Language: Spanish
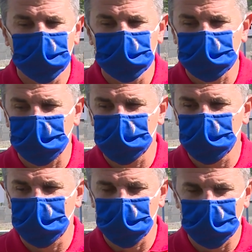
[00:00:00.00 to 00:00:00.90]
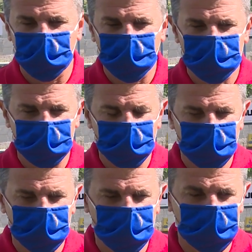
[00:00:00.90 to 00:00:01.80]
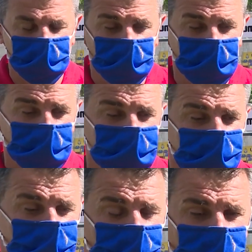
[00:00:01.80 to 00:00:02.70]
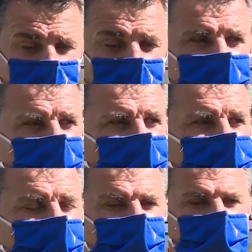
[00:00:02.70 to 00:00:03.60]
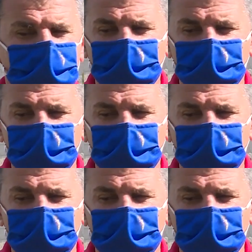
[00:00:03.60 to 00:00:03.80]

está lesionado de hace tres semanas, pero bueno, últimamente